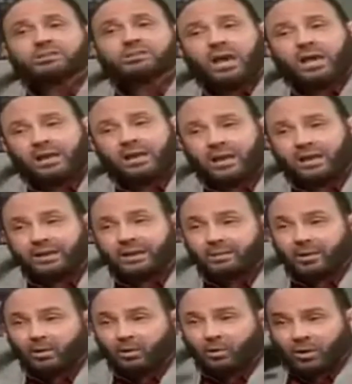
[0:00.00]
الذريه سهله
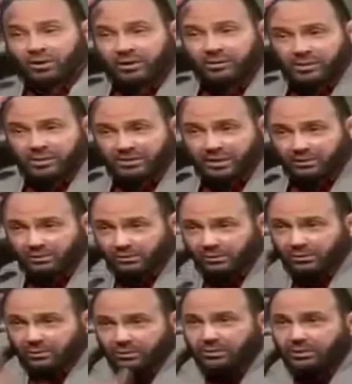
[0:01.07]
انما هو الكبير
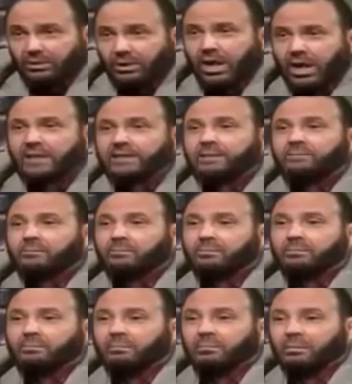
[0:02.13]
ده
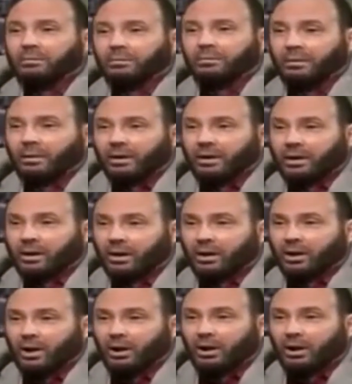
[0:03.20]
آدم اللي هتنفلت منه